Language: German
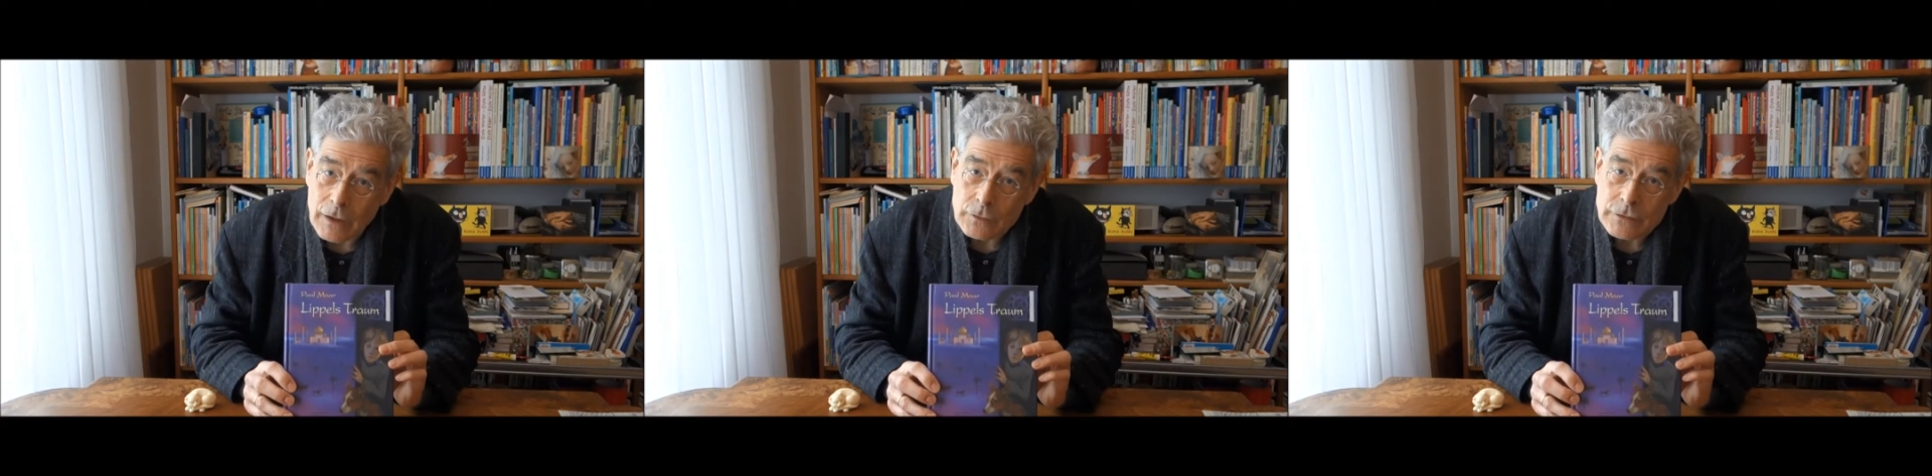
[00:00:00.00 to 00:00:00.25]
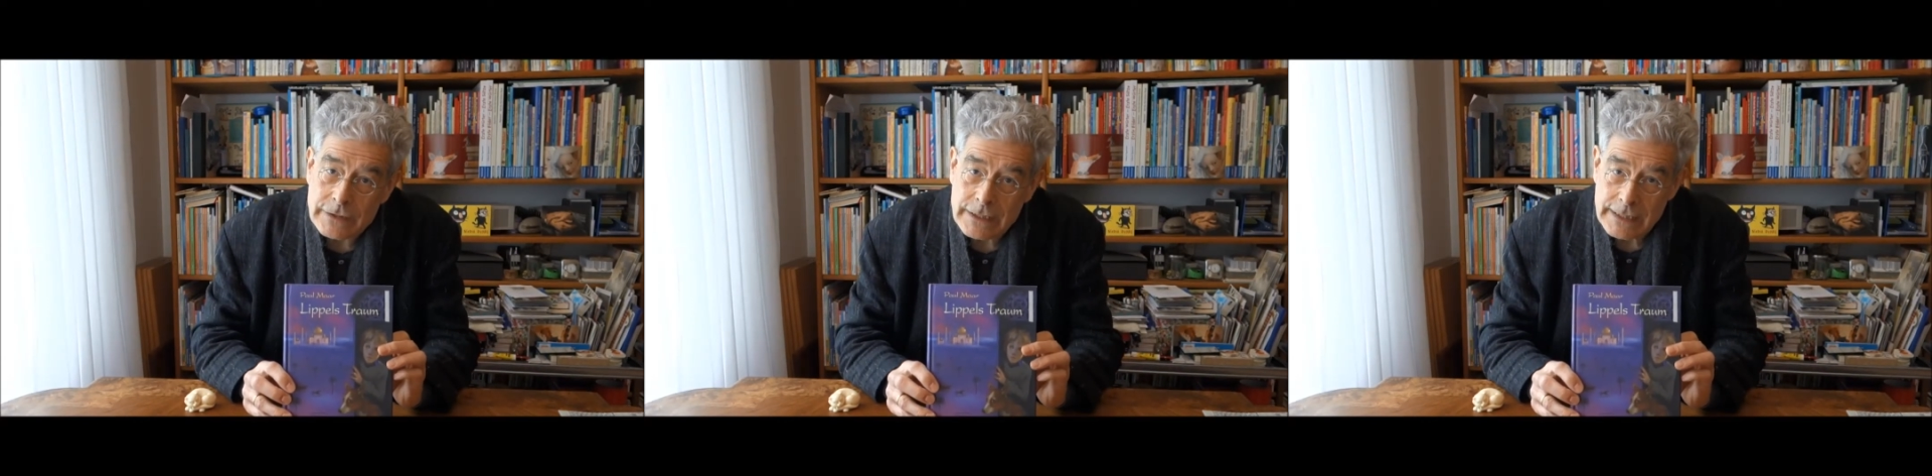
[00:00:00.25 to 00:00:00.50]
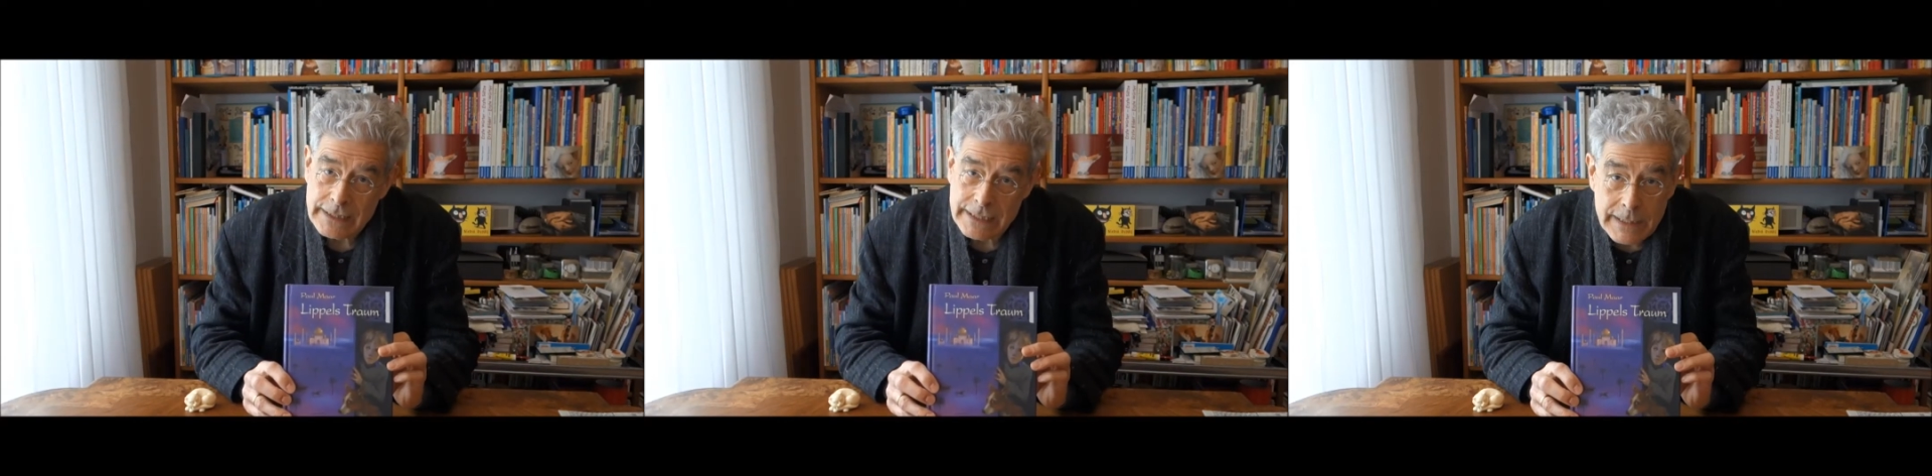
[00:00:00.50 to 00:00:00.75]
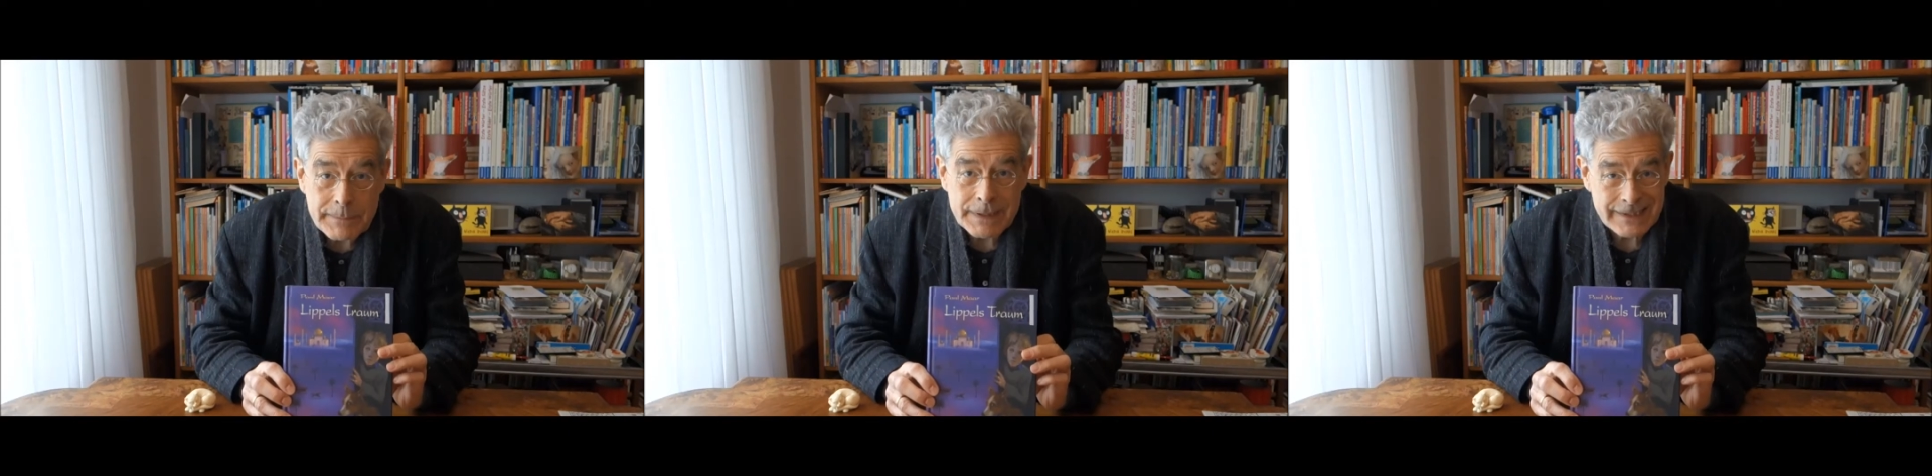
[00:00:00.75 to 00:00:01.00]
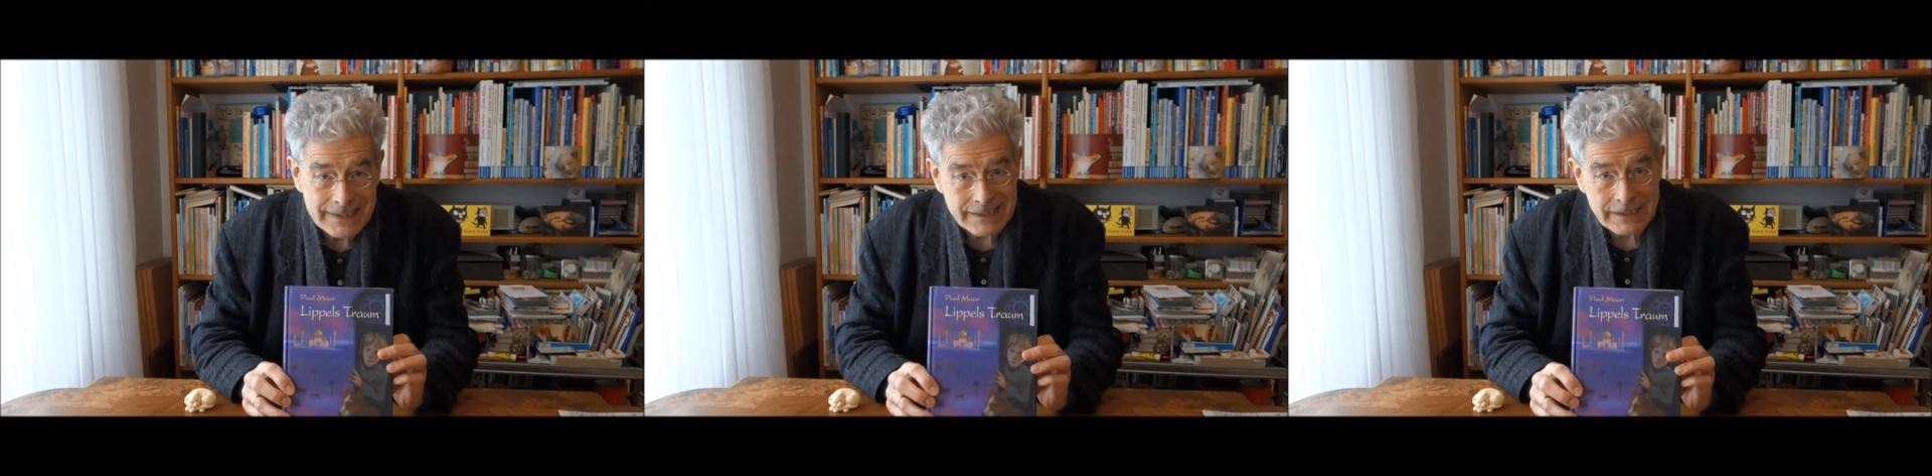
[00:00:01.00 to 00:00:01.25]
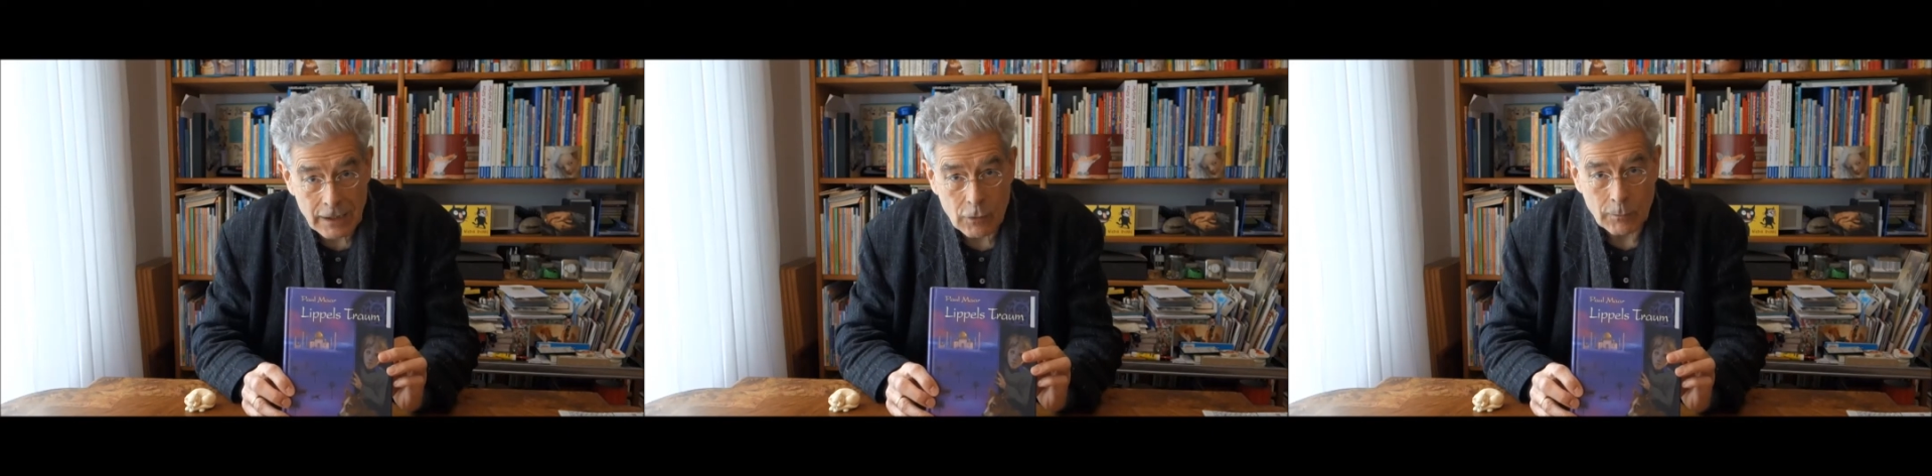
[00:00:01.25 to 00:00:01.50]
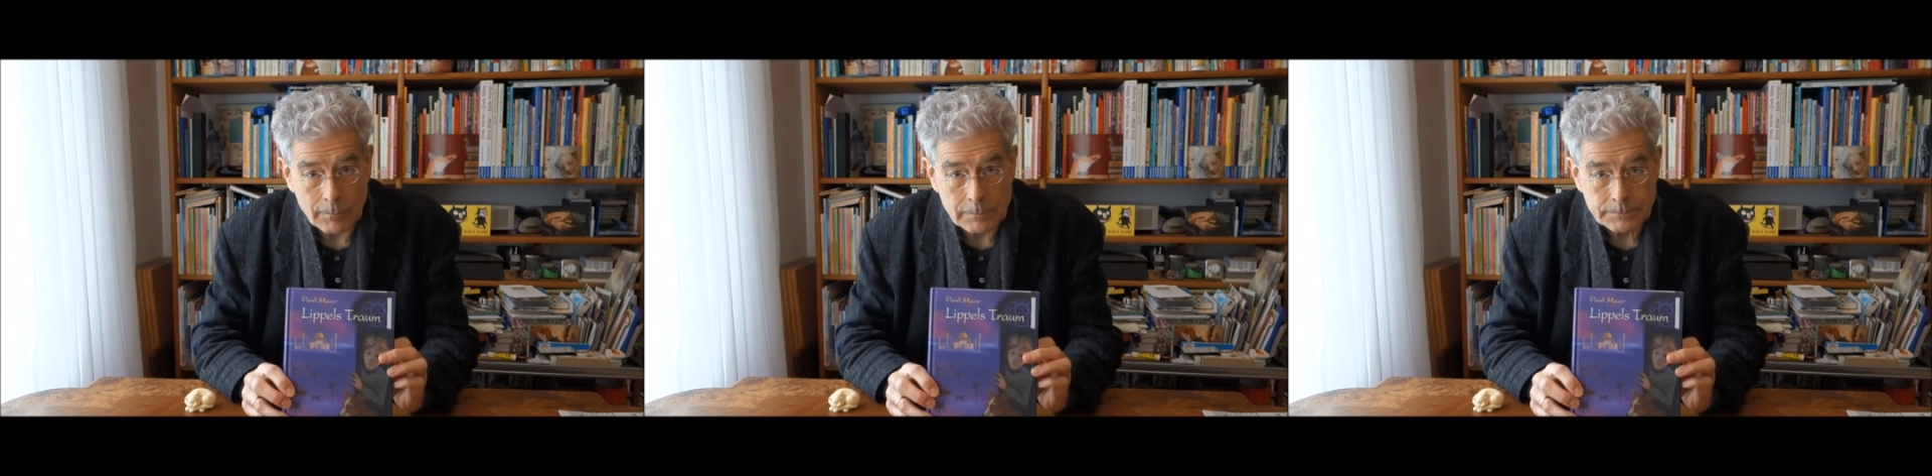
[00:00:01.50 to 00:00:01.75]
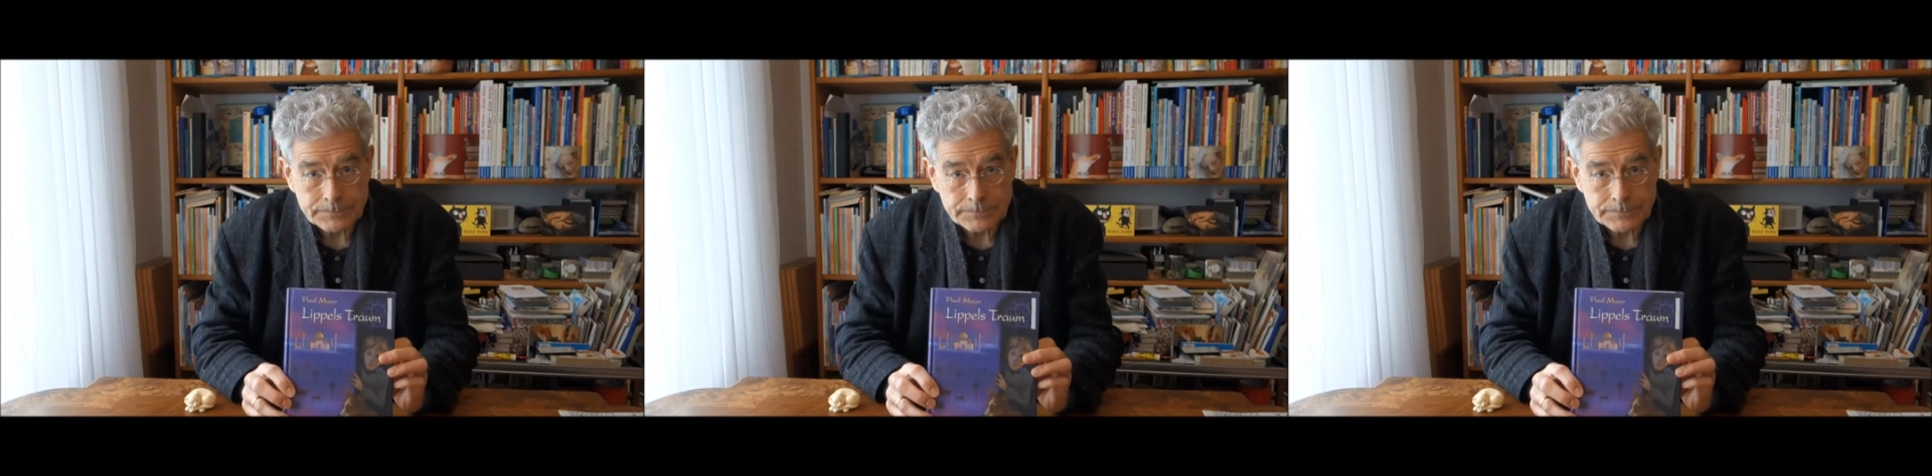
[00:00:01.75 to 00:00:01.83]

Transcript: aus Lippels Traum.